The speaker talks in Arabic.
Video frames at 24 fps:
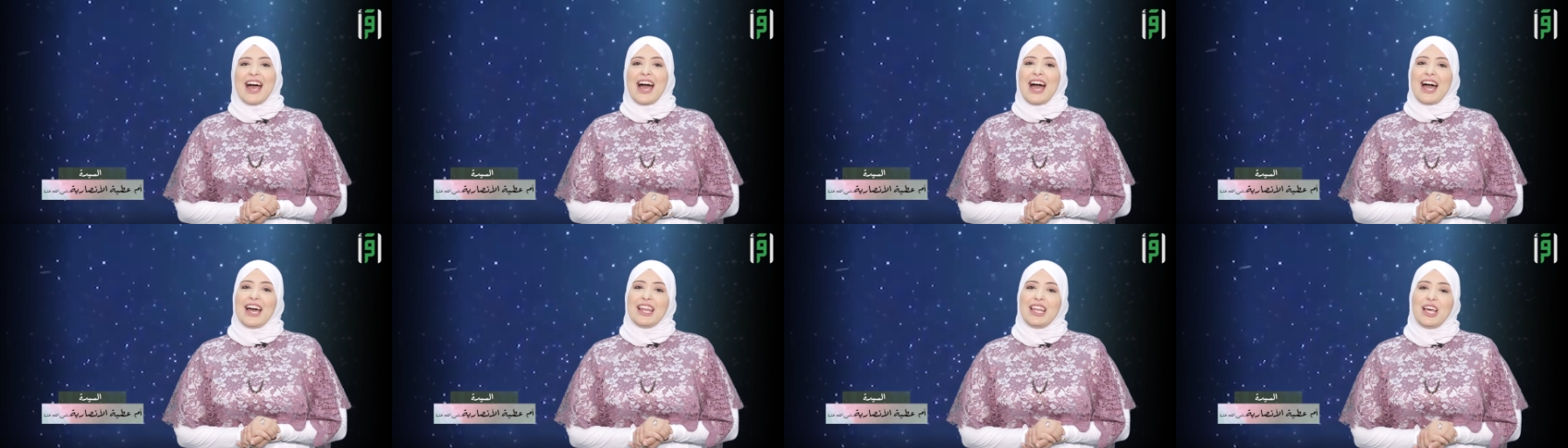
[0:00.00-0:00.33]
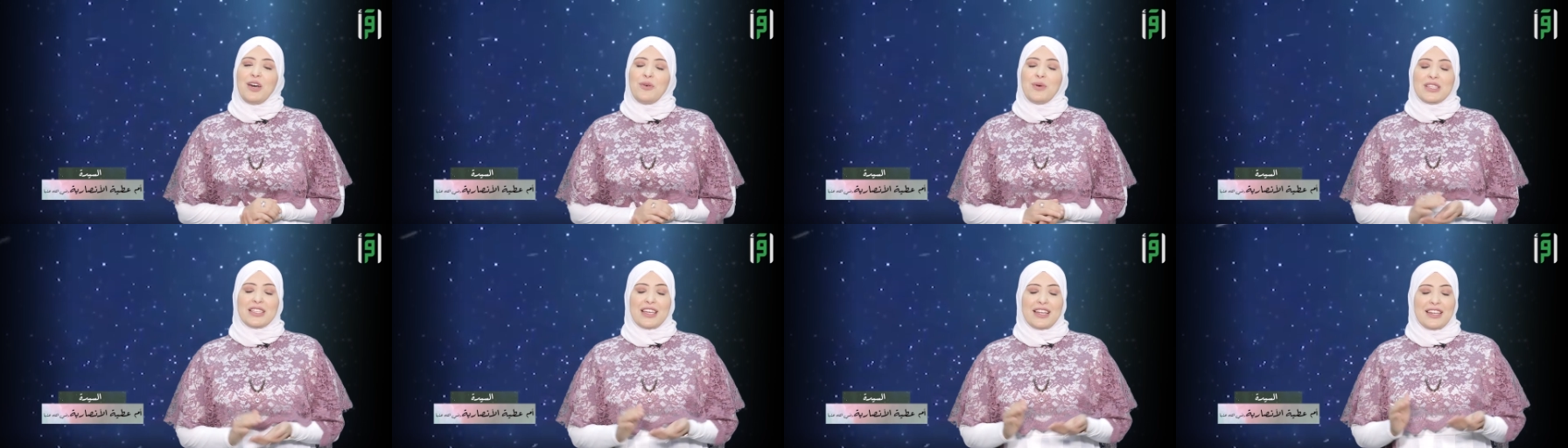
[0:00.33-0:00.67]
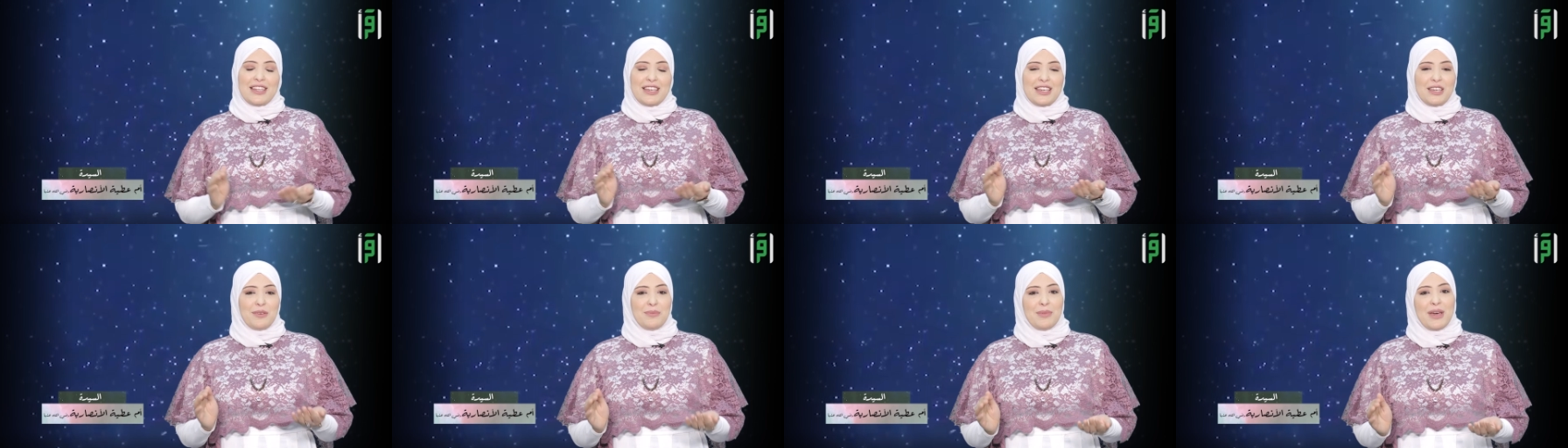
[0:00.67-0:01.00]
حلاوة
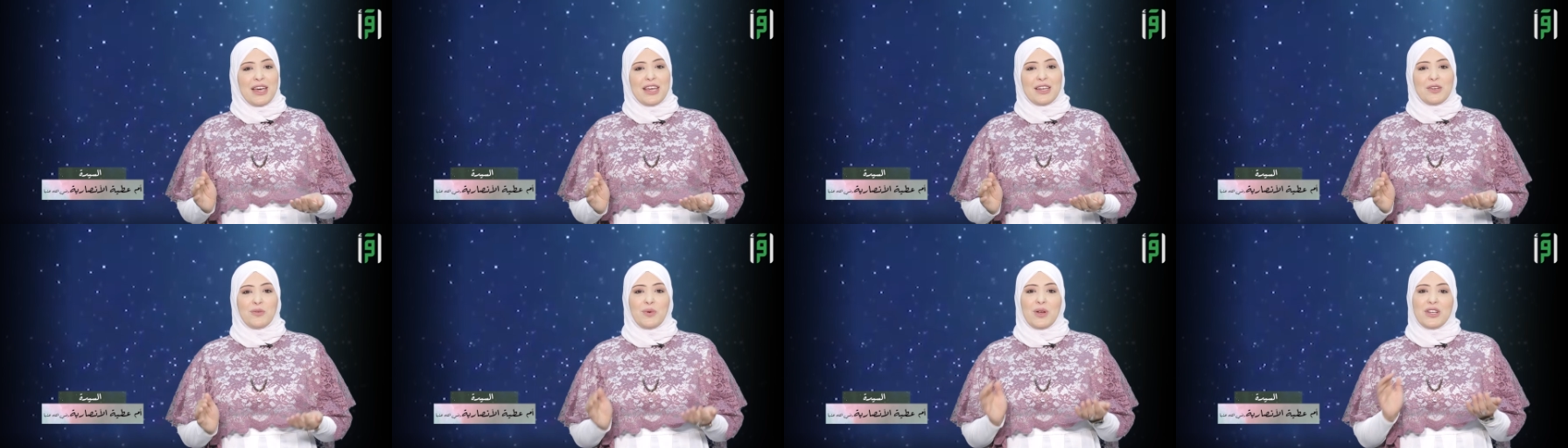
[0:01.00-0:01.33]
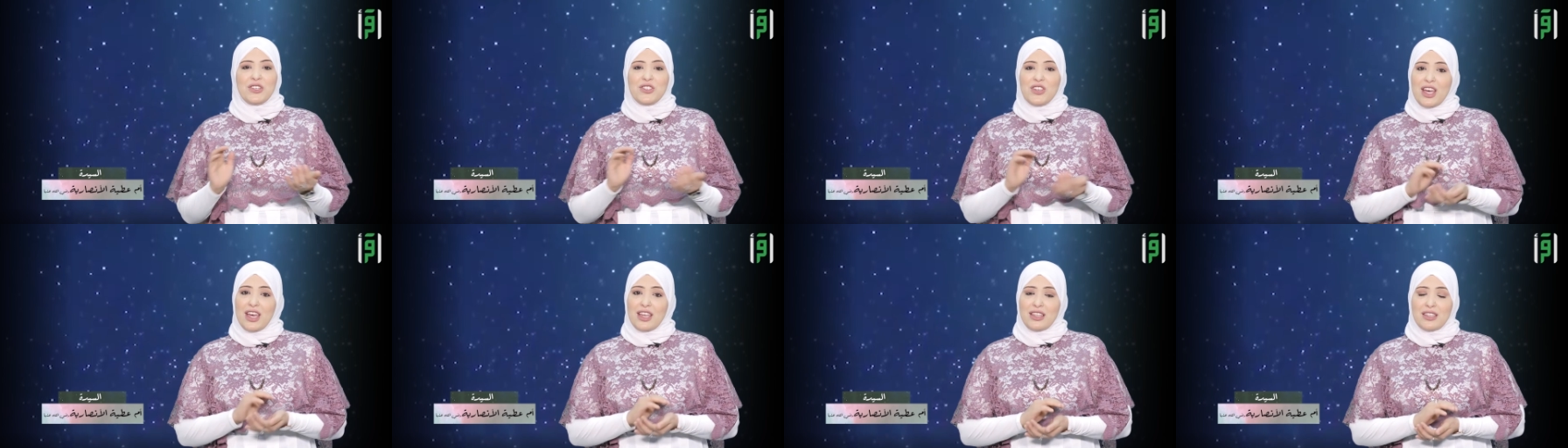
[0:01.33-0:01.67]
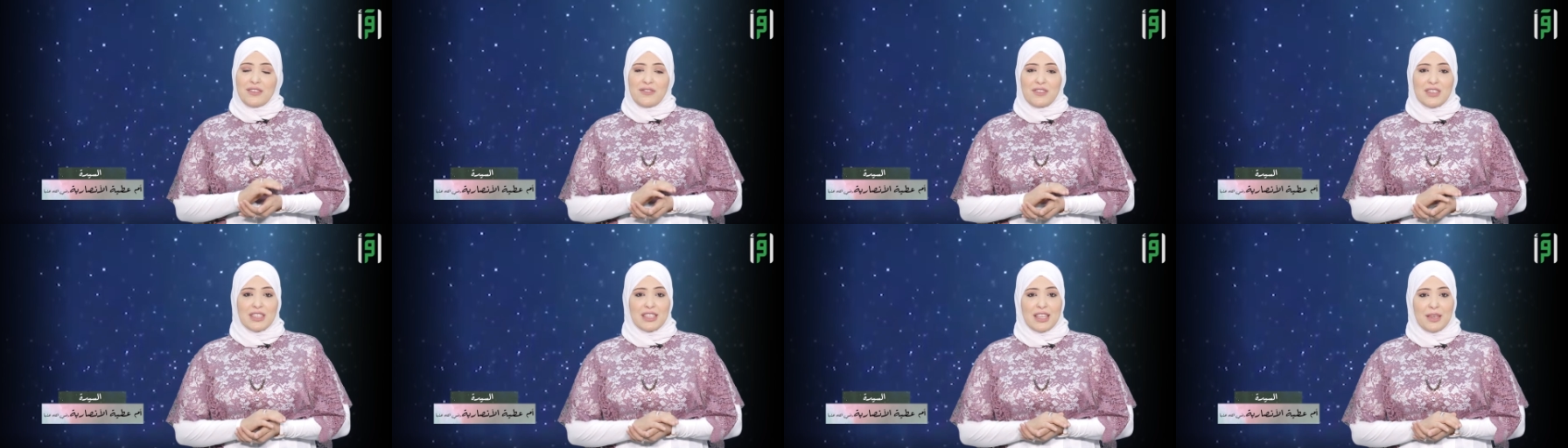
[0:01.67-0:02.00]
الإيمان
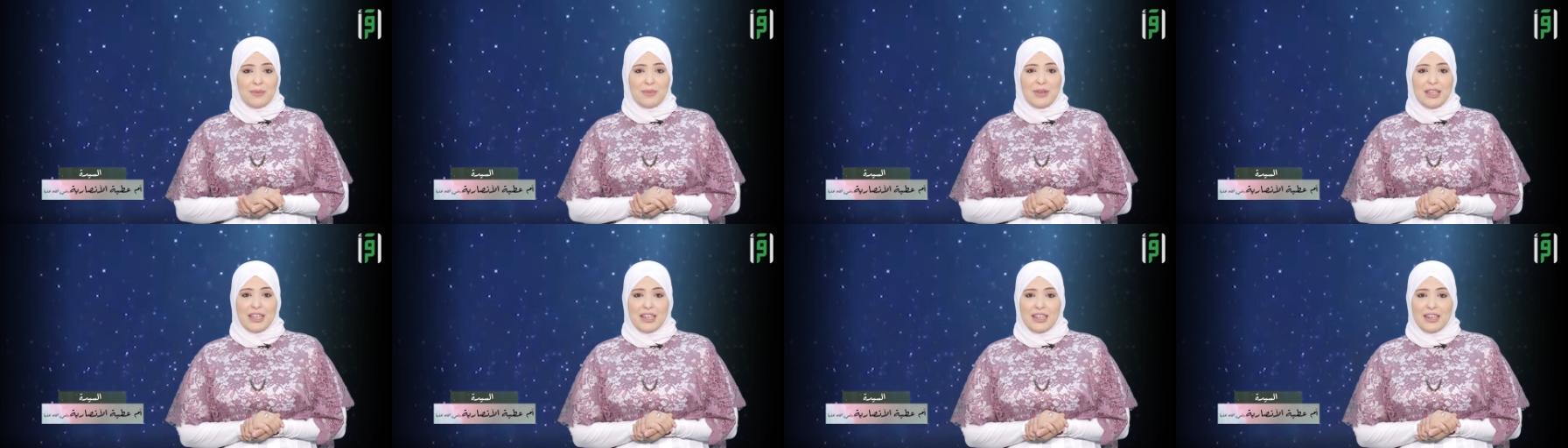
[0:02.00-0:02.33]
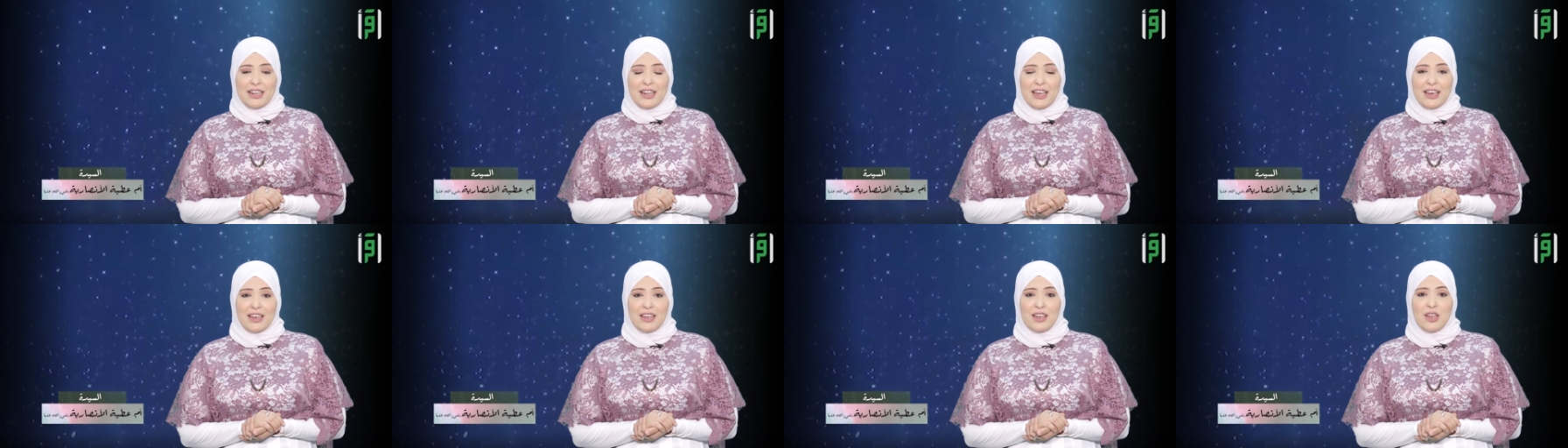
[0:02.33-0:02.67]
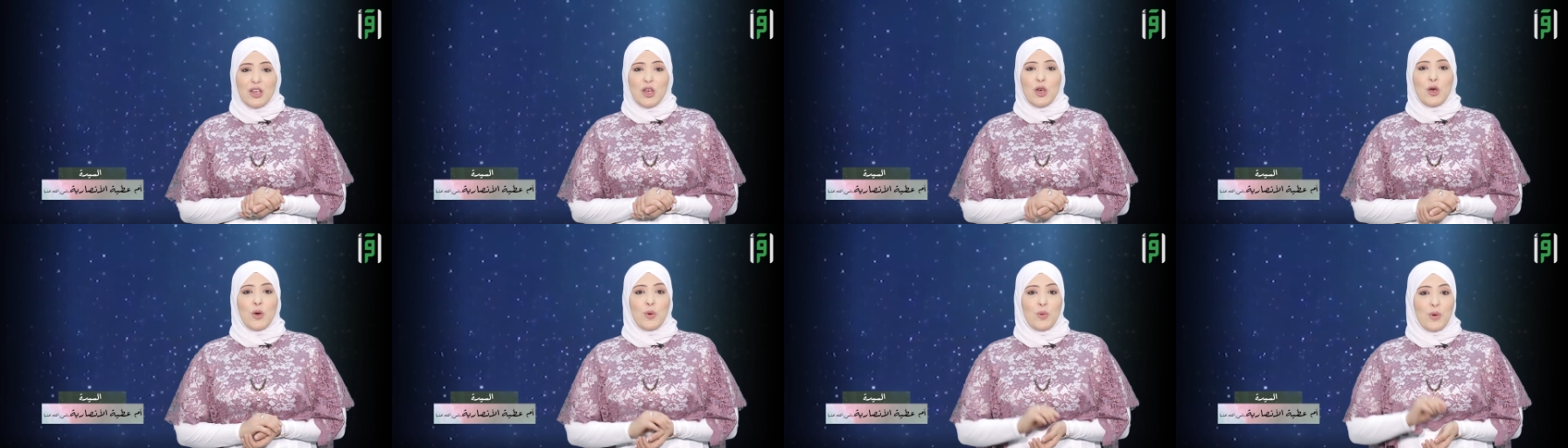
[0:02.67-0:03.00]
والجهاد في سبيل الله
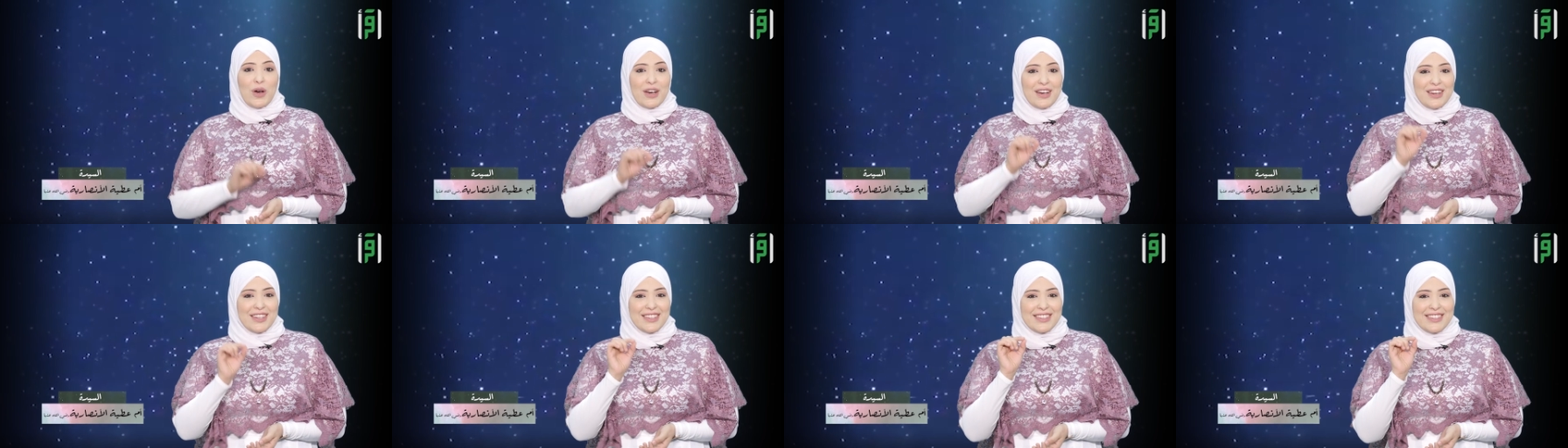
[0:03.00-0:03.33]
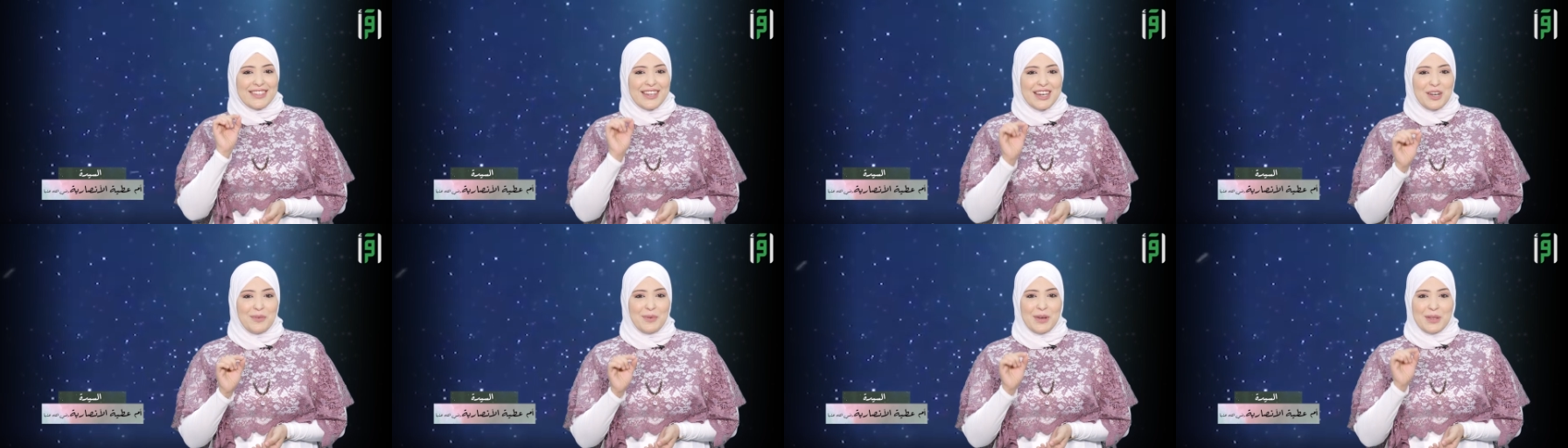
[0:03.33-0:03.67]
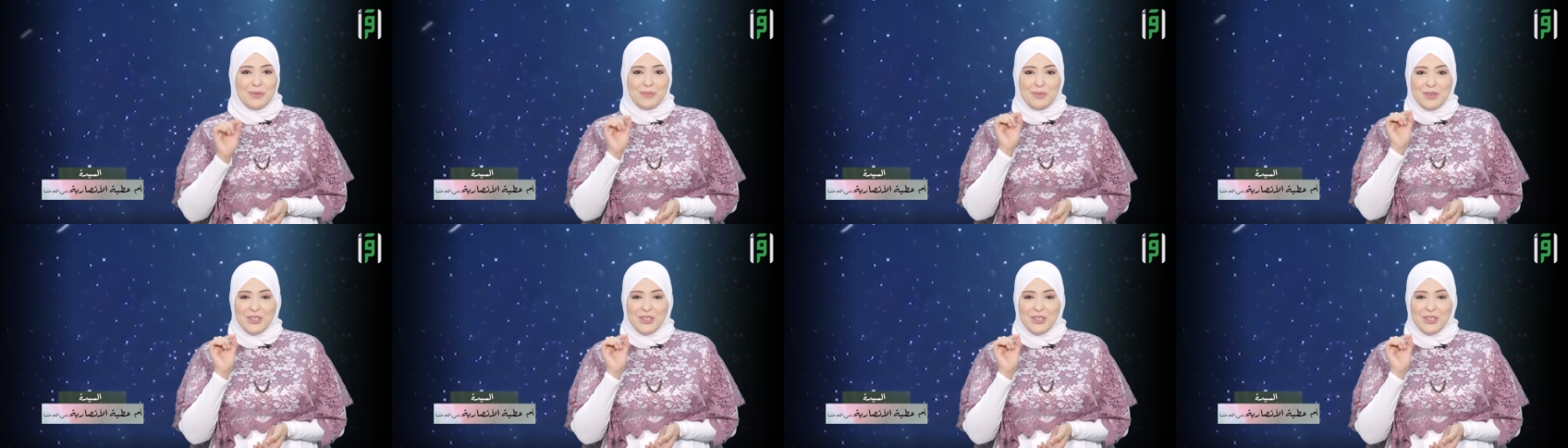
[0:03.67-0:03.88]
وقد دروت